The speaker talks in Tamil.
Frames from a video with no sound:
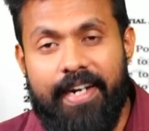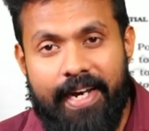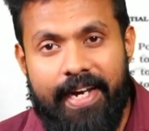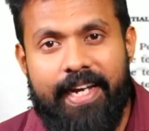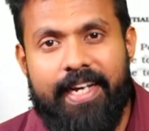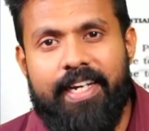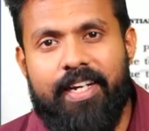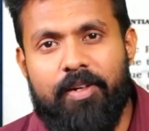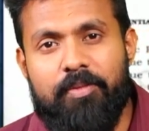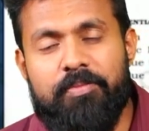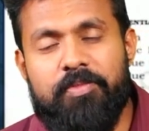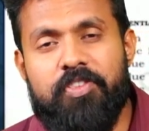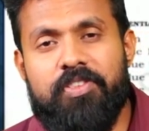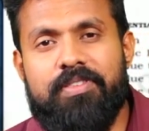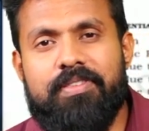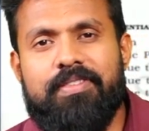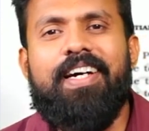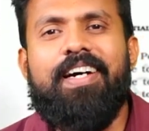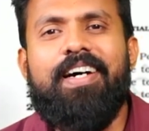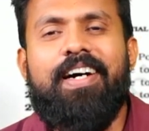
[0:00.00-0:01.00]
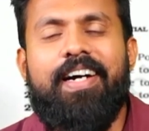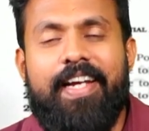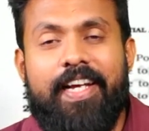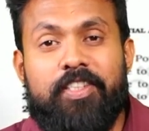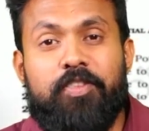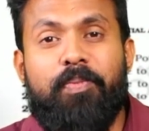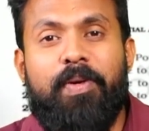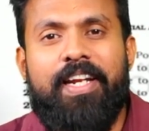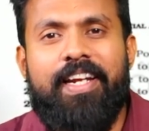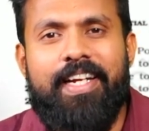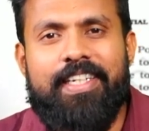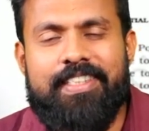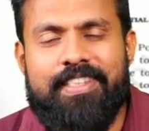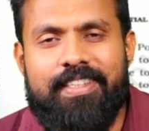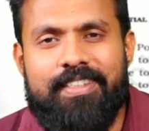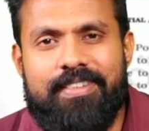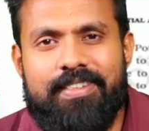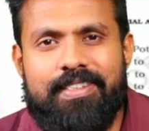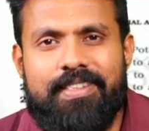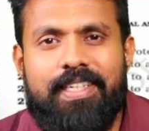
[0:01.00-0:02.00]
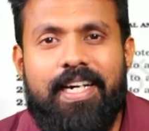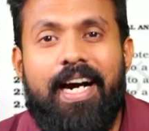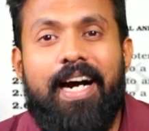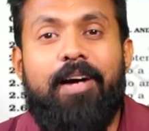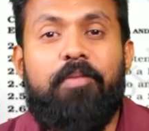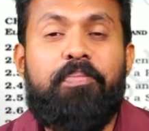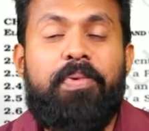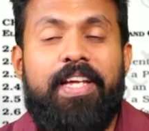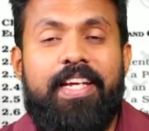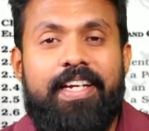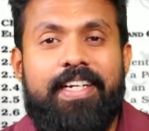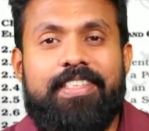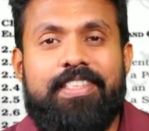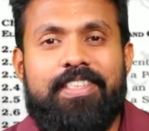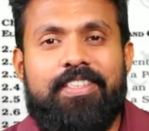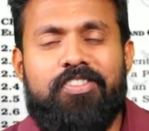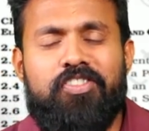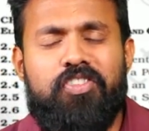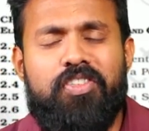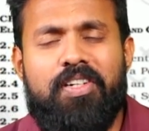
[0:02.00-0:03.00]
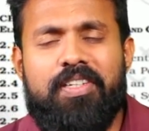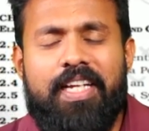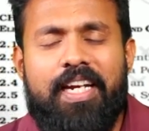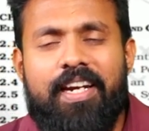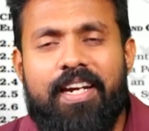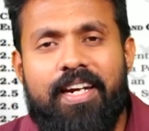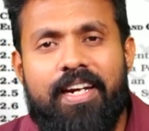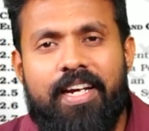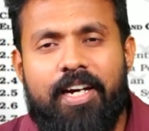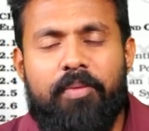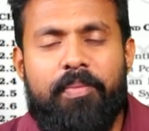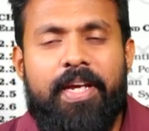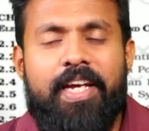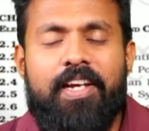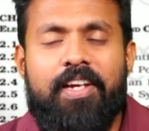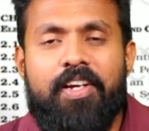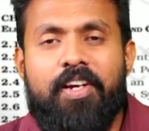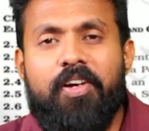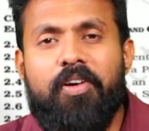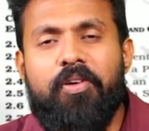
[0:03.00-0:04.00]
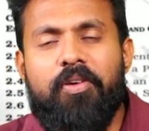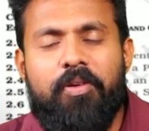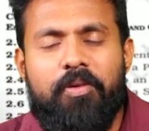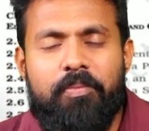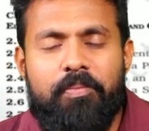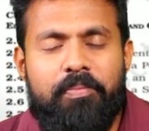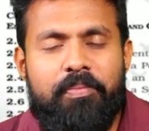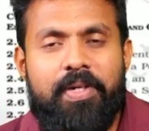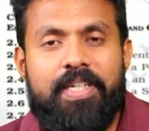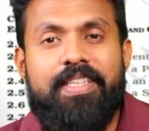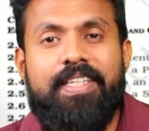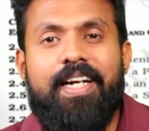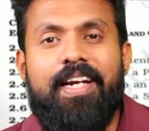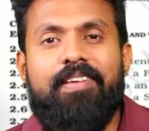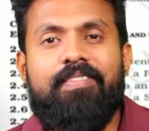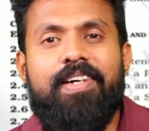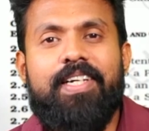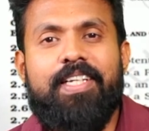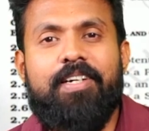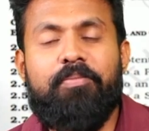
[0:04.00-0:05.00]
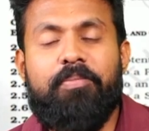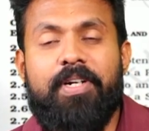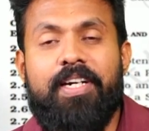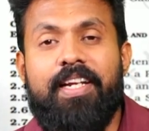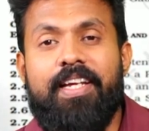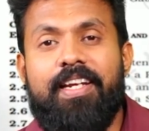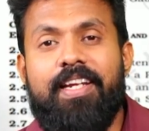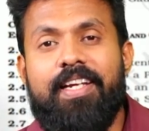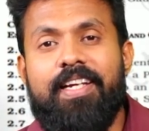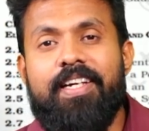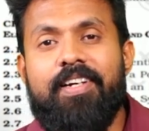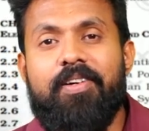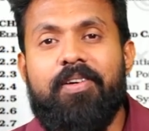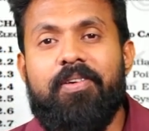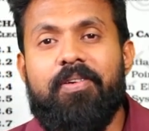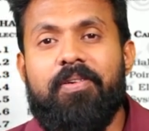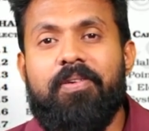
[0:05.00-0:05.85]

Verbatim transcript: டயக்ராம்ஸ் எக்ஸ்பிளனேஷன்ஸ் ஆப்ளிகேஷன்ஸ் அது எல்லாமே ரொம்ப தெளிவாக தான் பண்ணியிருக்கு